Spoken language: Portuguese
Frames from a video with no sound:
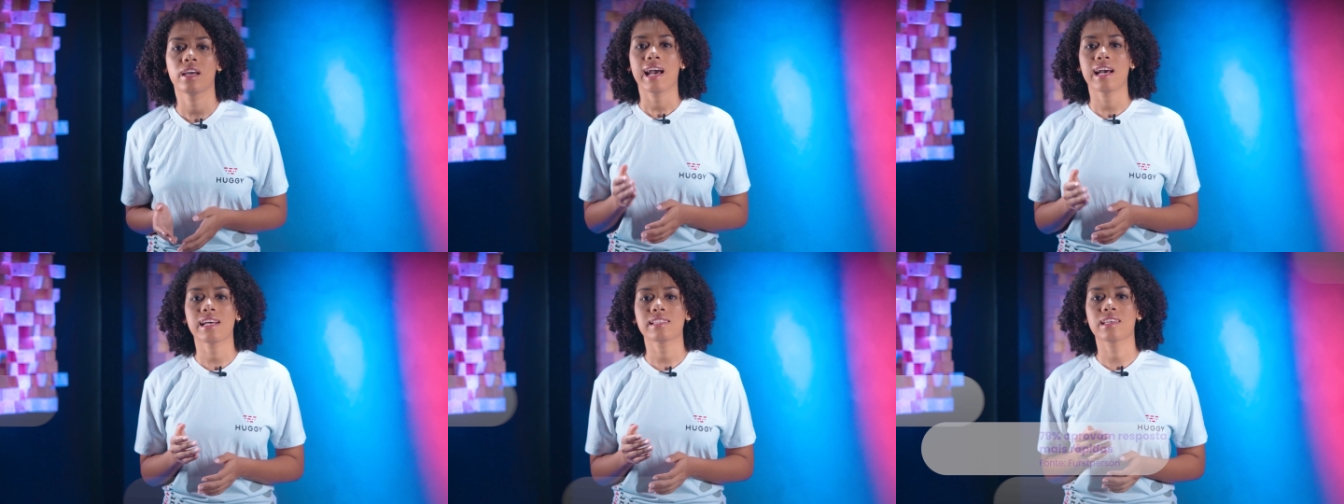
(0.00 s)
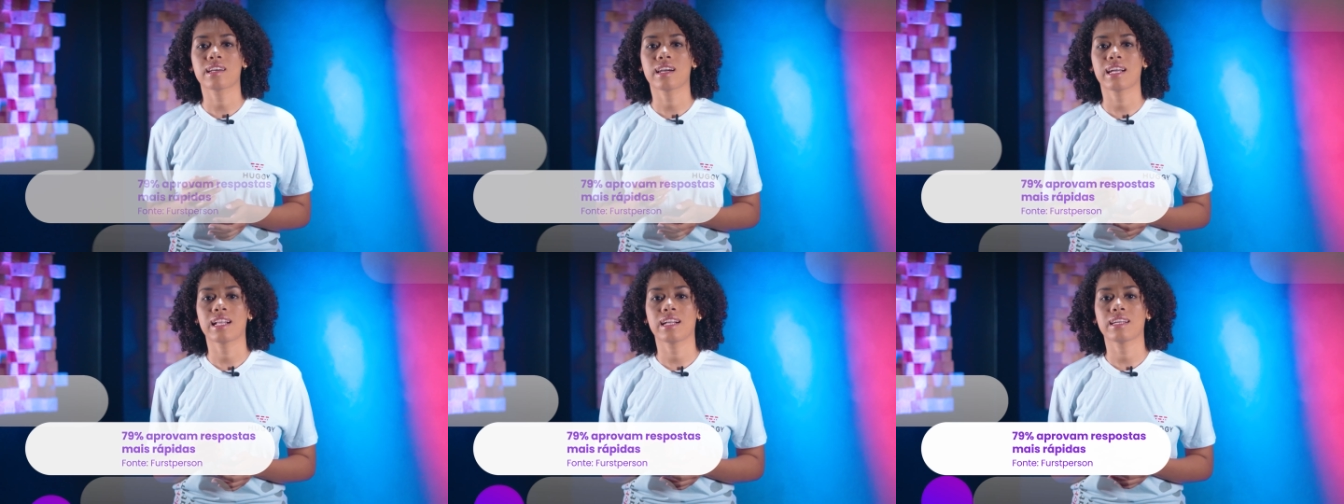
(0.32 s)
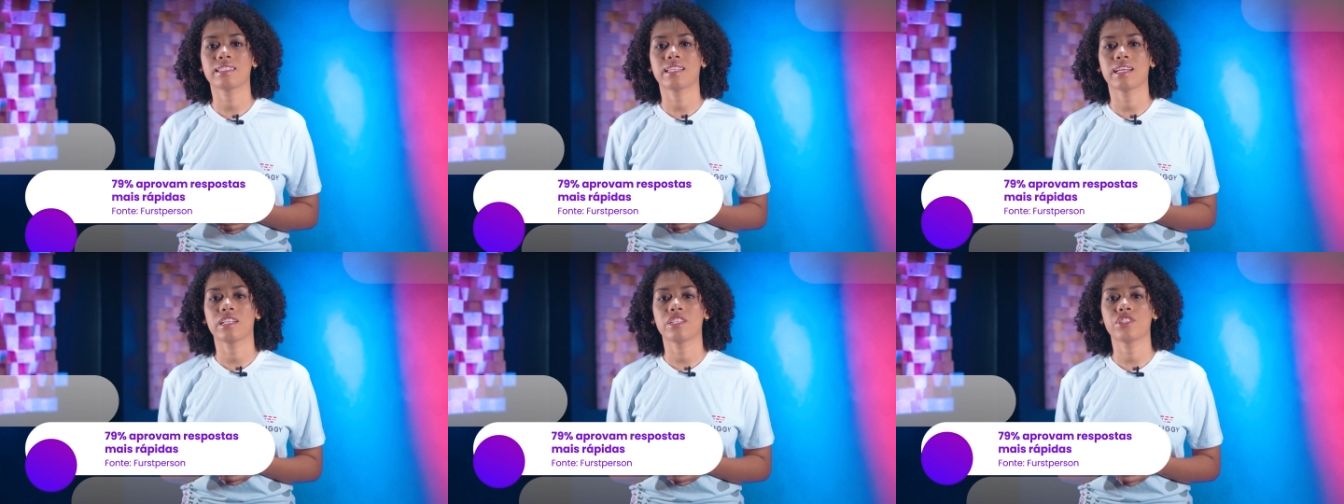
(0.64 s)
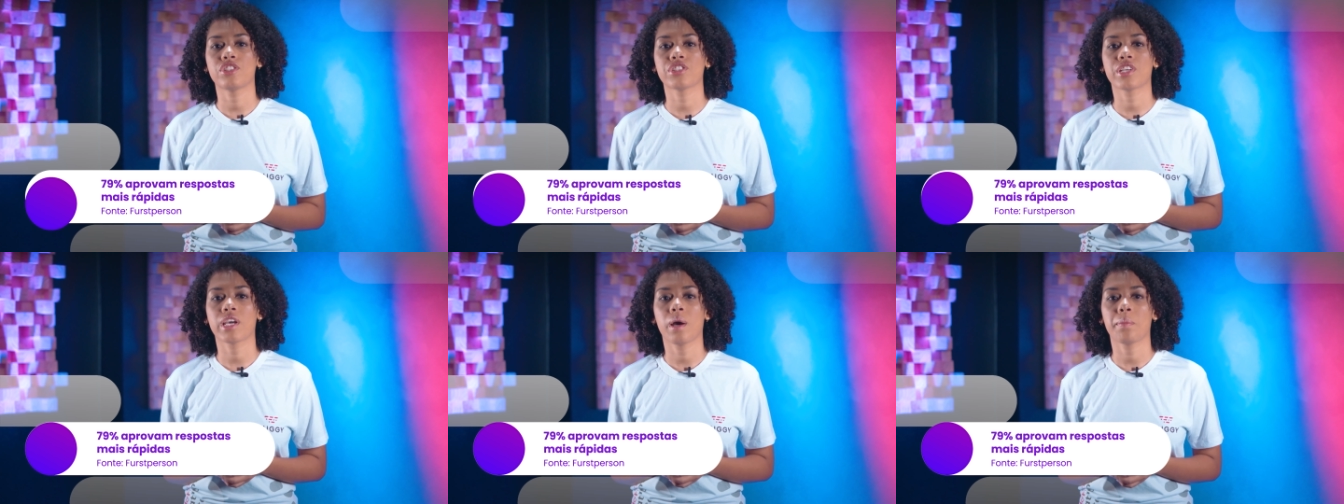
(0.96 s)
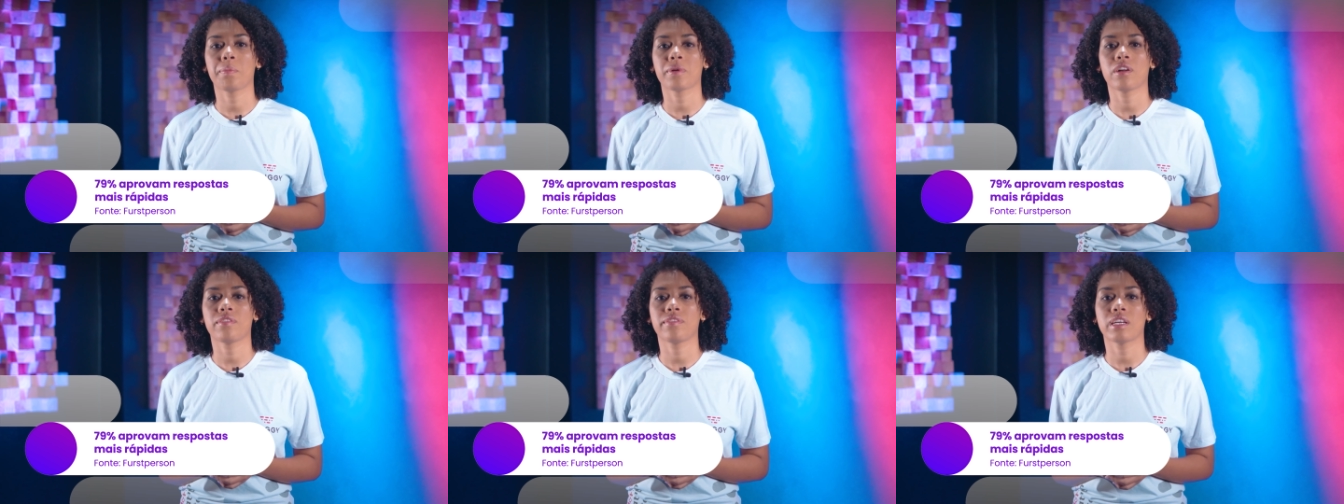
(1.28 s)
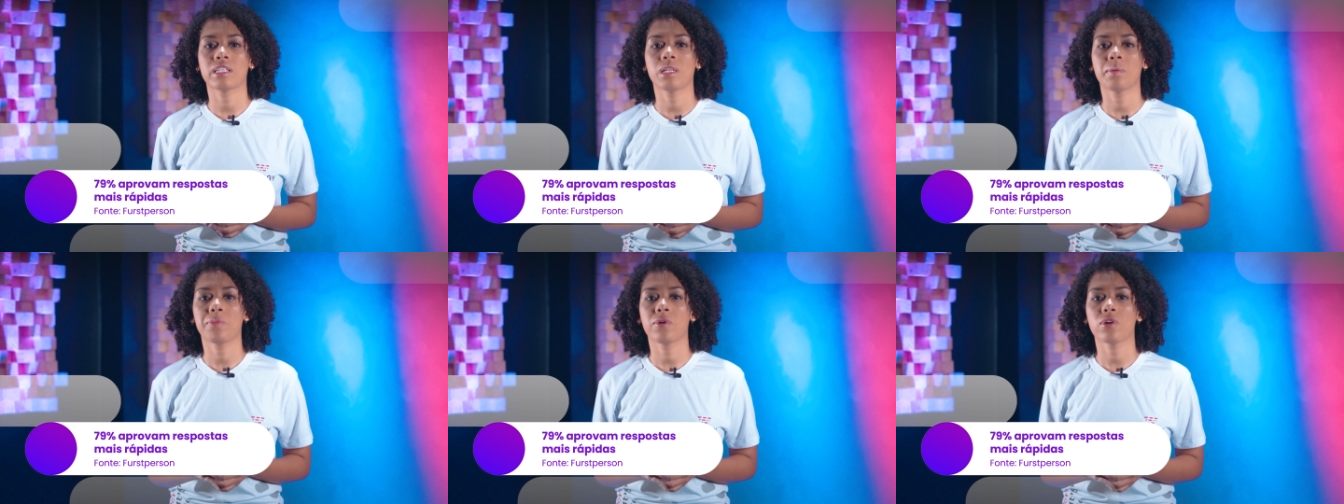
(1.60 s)
essa característica é
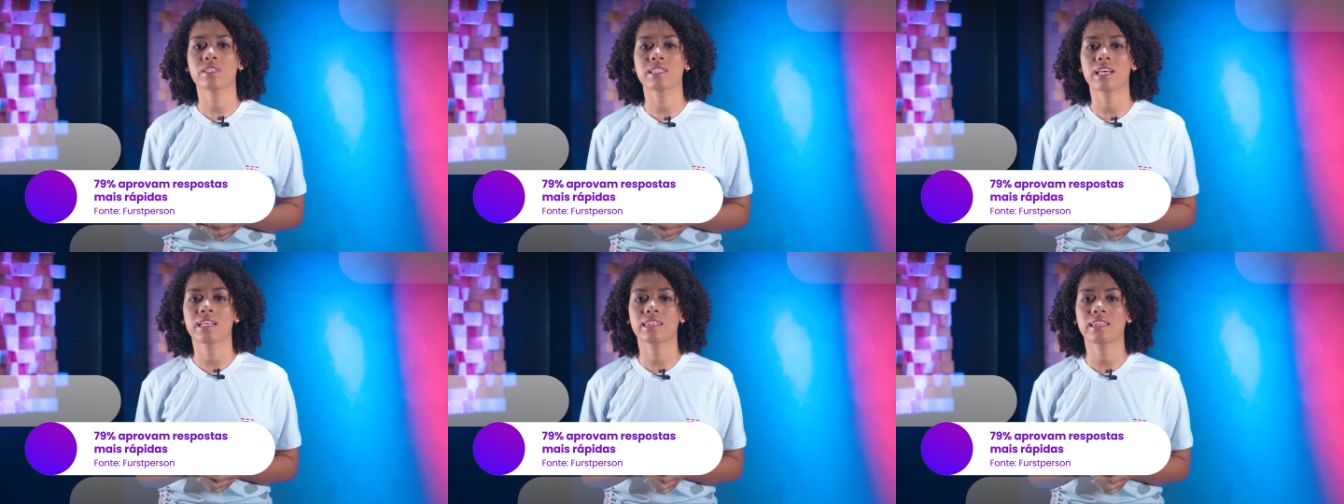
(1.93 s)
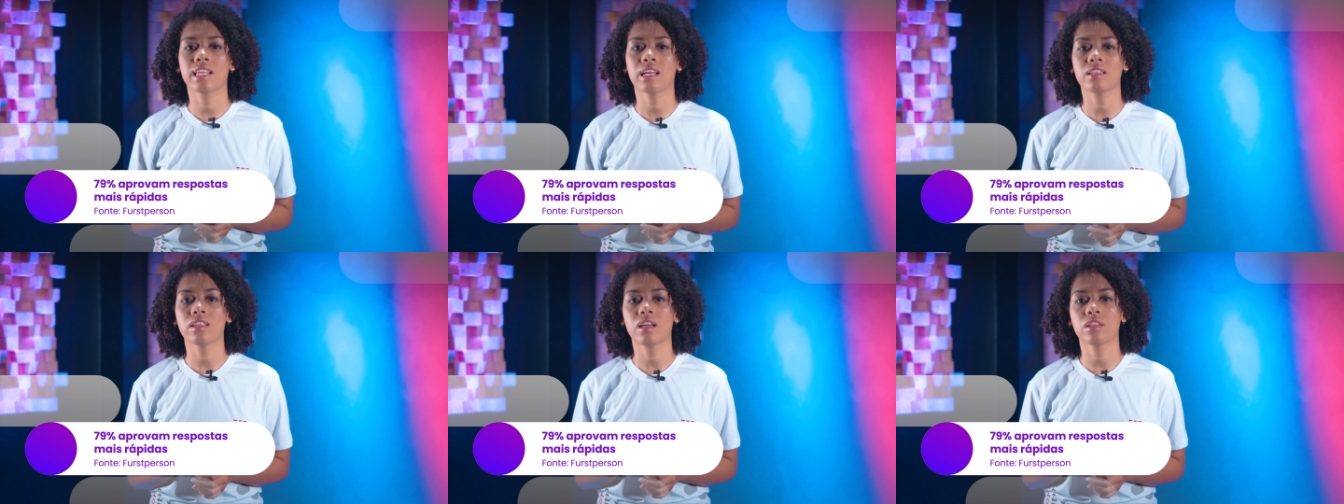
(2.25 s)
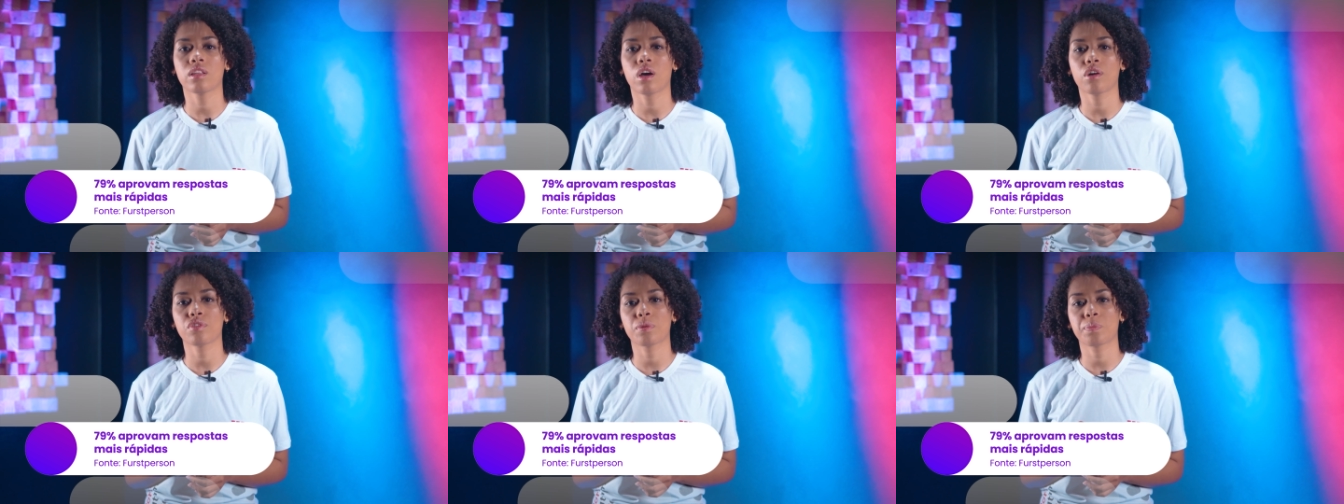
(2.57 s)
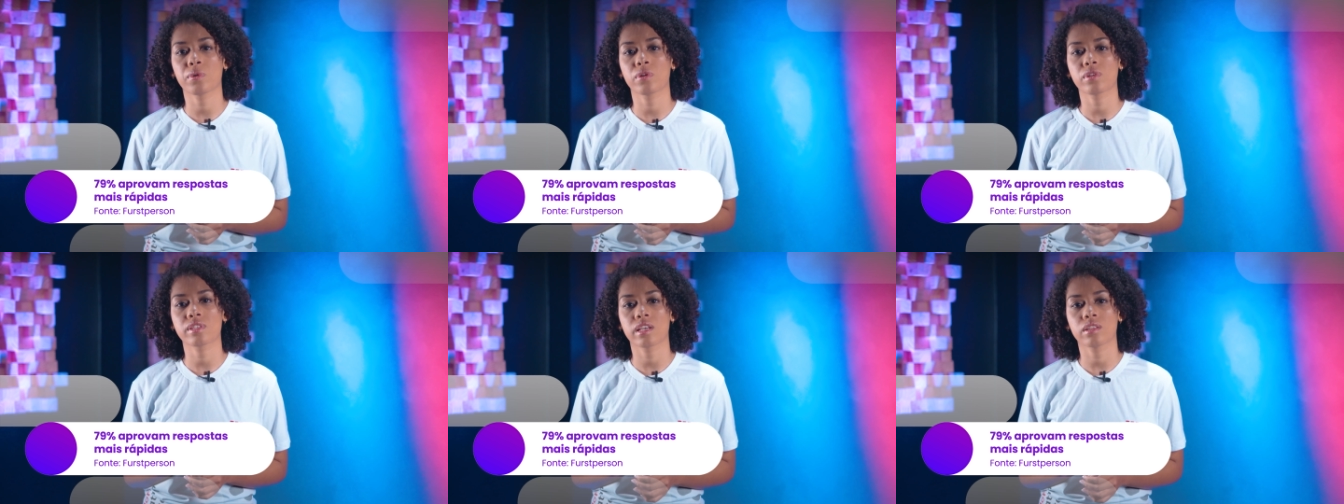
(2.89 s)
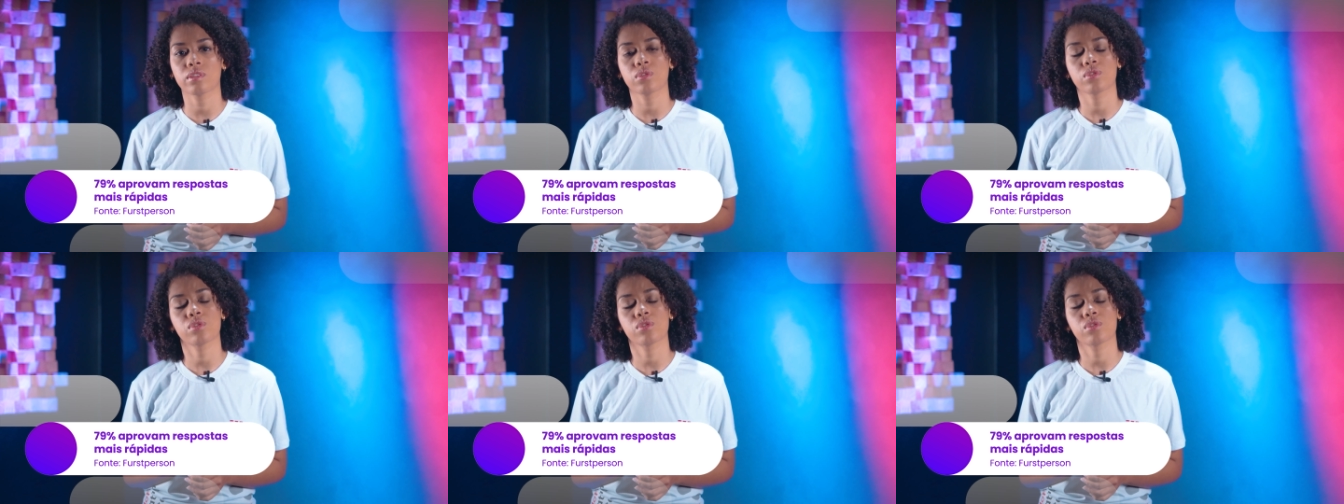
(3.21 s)
aprovada por 79%